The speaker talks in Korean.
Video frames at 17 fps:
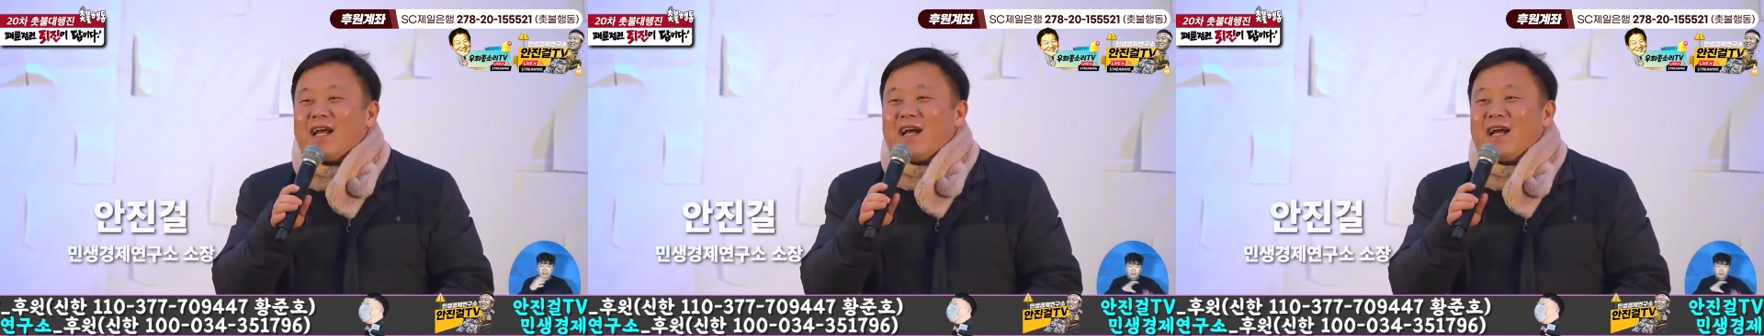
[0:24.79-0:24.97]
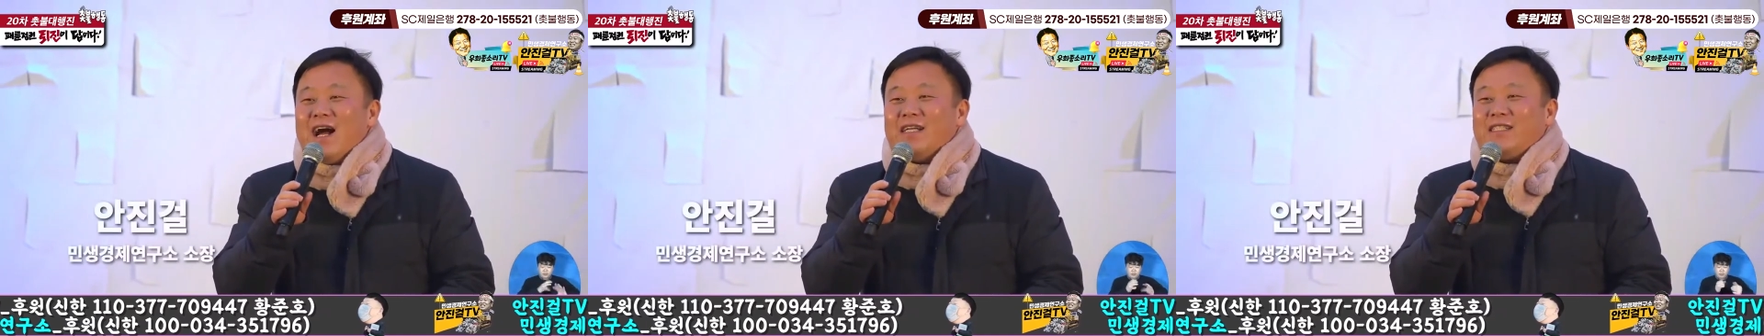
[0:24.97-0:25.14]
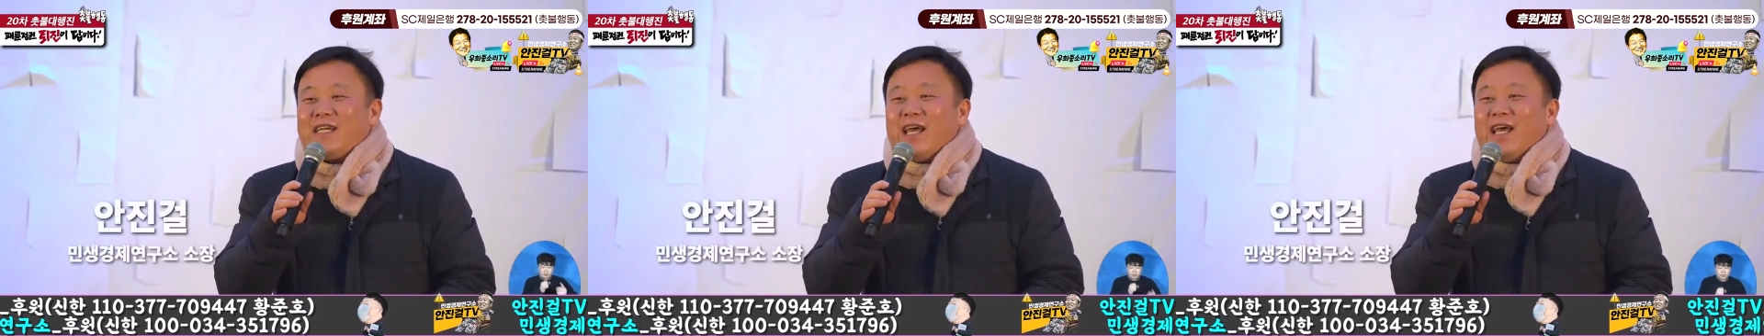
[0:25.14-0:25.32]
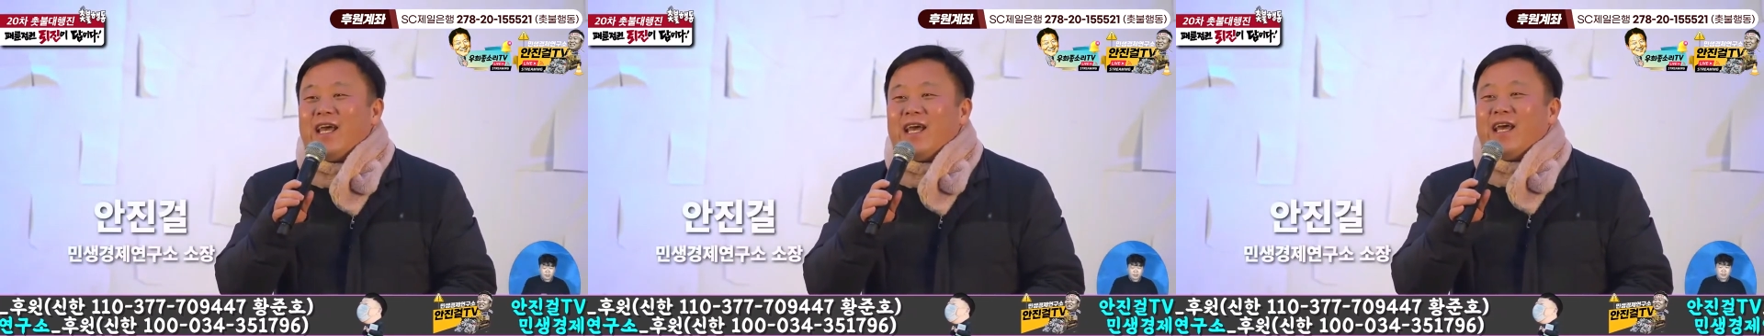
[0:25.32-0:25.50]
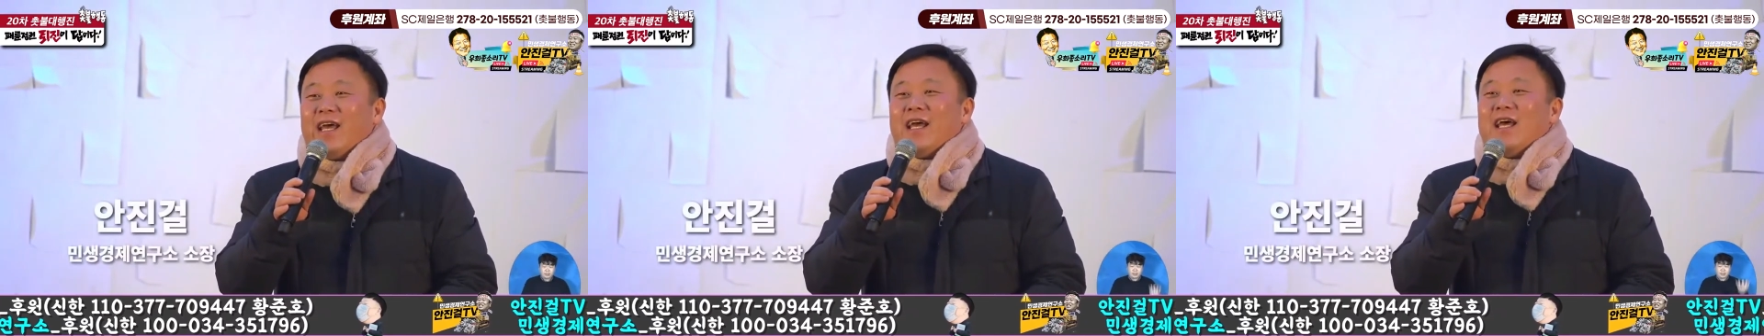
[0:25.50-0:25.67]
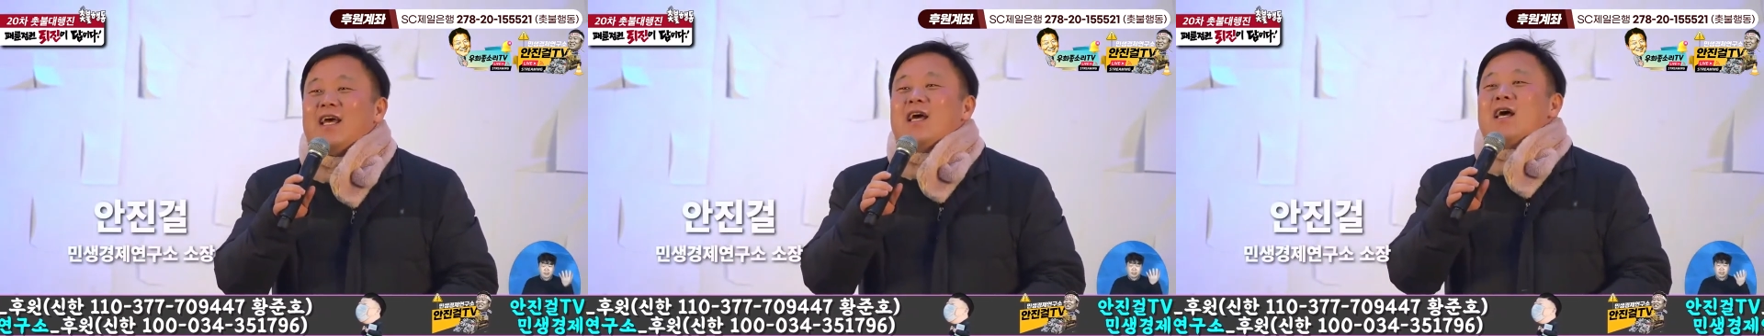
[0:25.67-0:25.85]

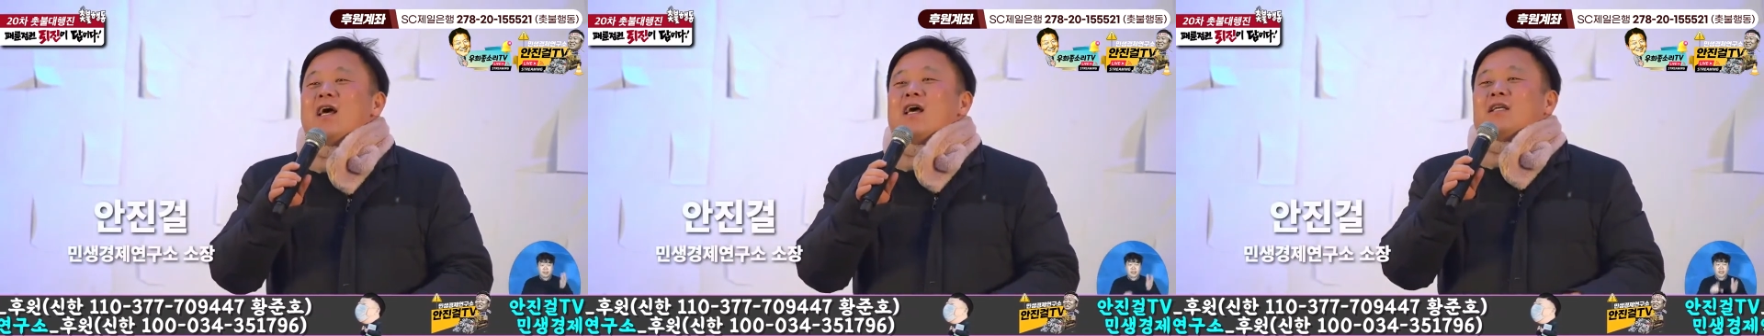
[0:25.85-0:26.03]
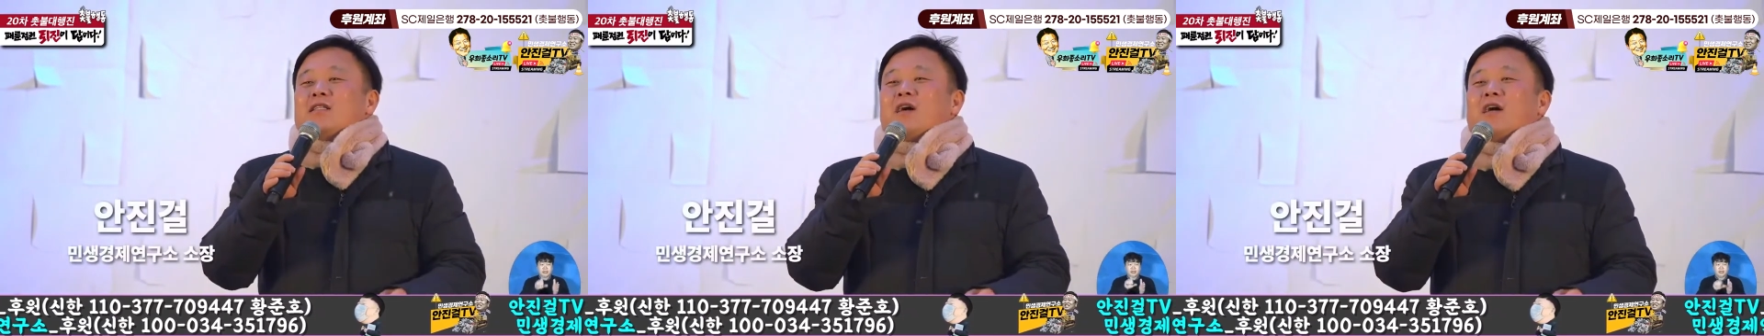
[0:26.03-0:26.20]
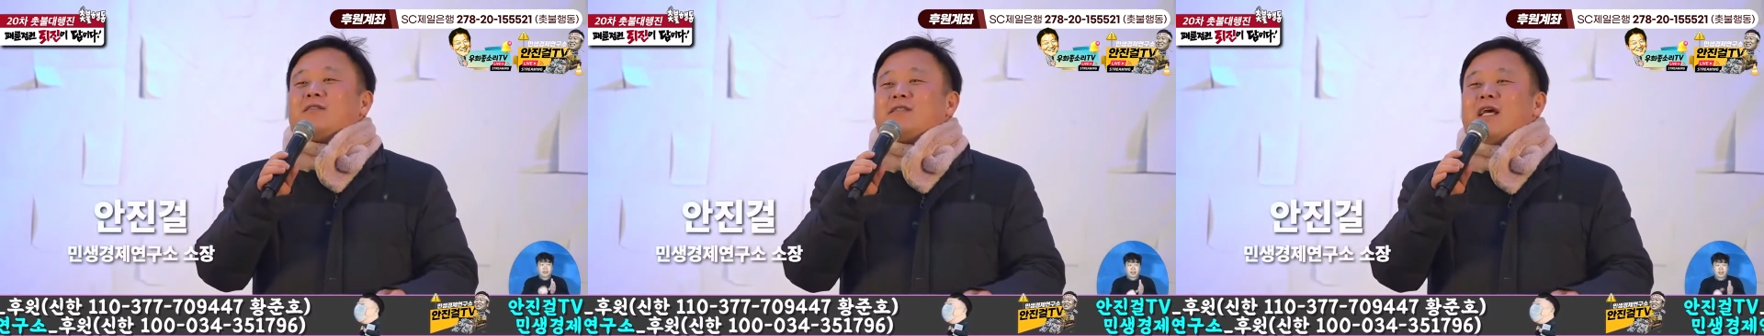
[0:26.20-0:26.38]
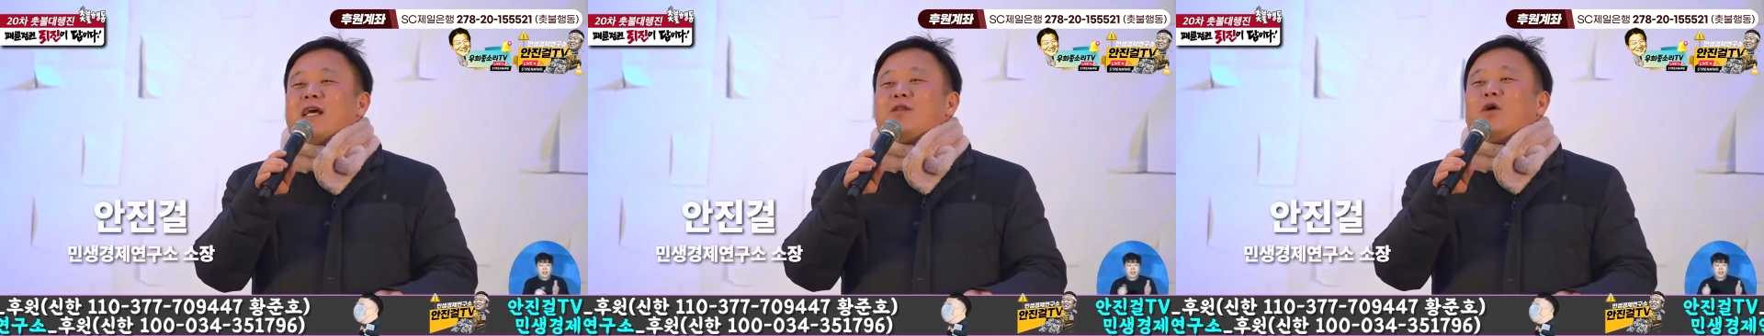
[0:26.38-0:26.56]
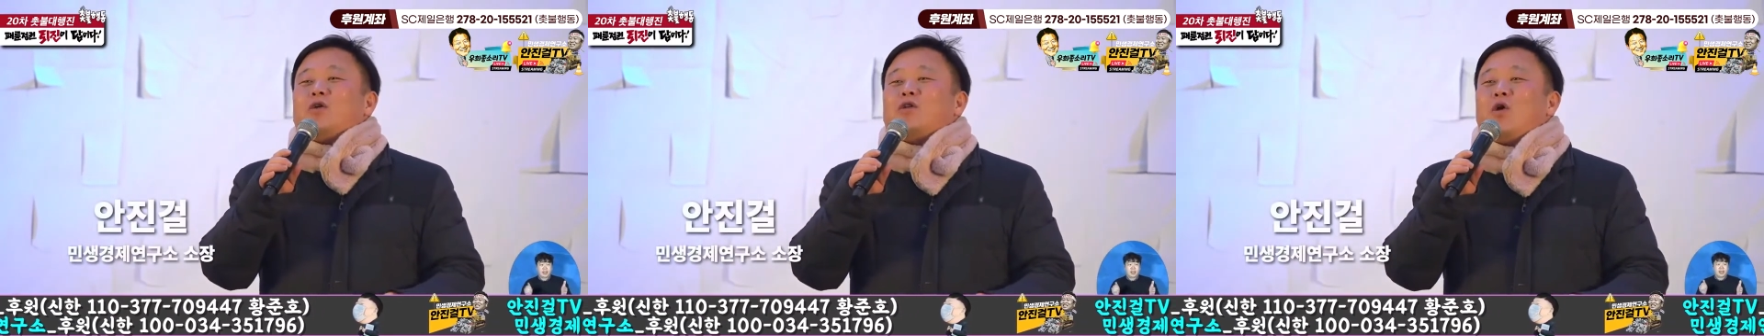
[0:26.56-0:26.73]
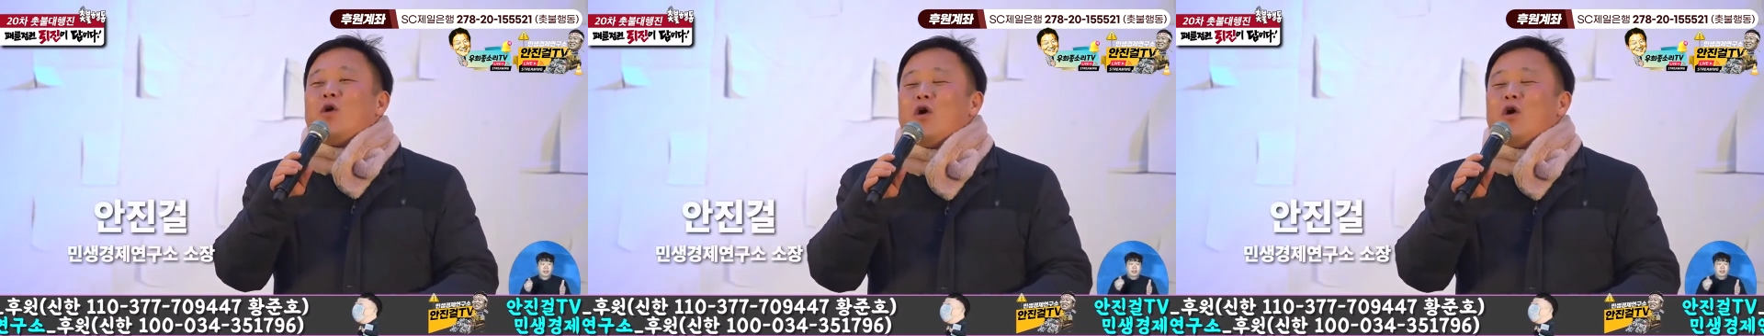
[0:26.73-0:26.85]
그날까지 첫째도